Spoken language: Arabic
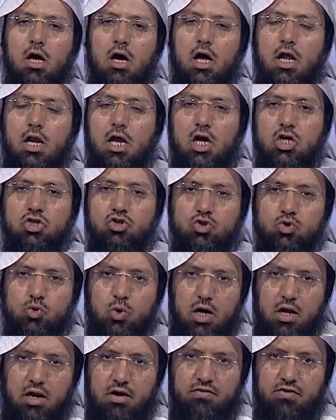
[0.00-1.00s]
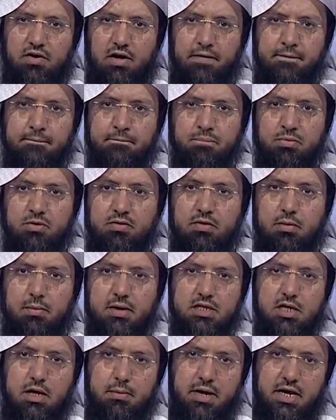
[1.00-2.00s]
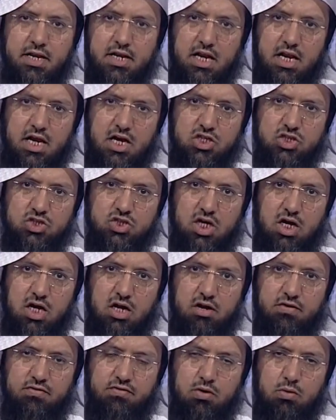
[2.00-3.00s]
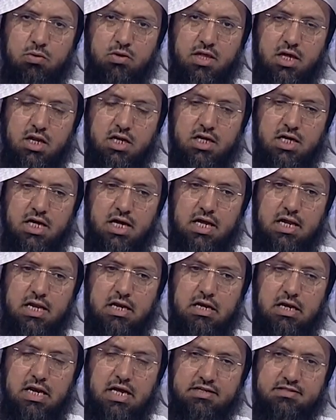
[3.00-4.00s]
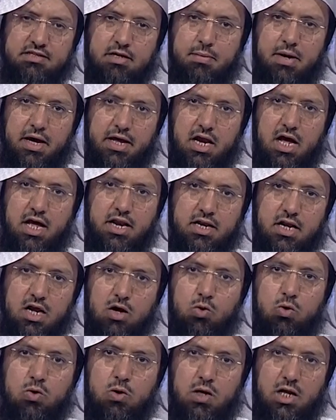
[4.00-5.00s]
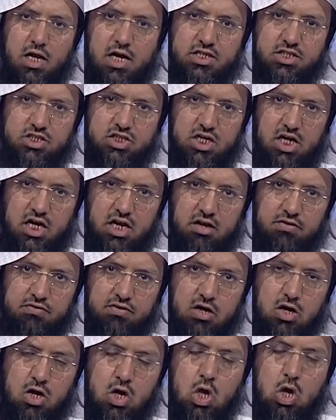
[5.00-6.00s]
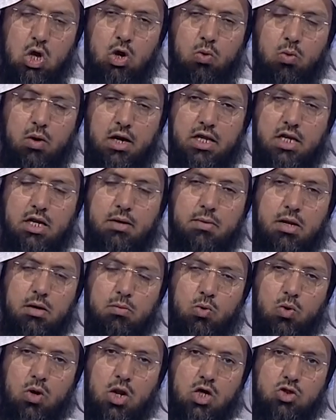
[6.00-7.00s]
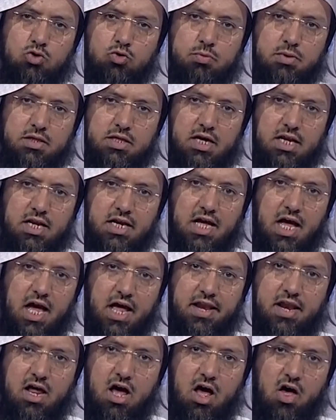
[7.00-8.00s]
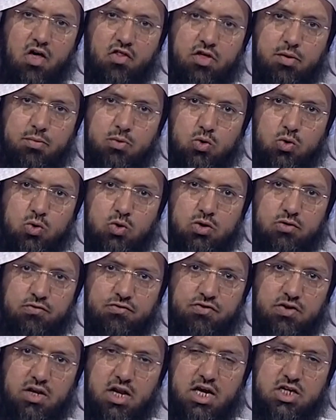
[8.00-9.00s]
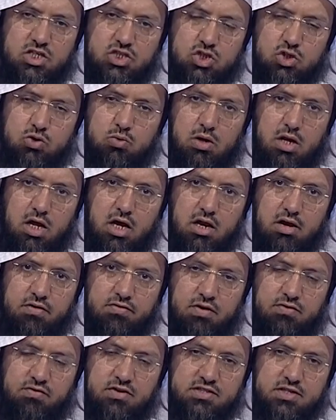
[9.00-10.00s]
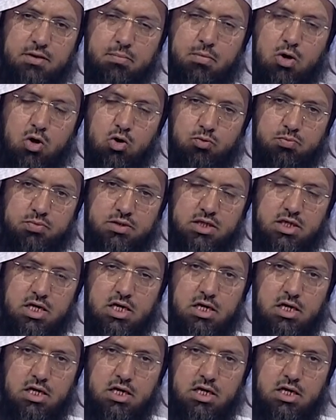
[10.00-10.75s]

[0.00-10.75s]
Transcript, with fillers: الحج عرفة فما دام ان الحج عرفه وذلك ليس معناه ان كل الحج عرفه وانما المراد بذلك ان اعظم ركن في الحج هو عرفه فسماه ب ب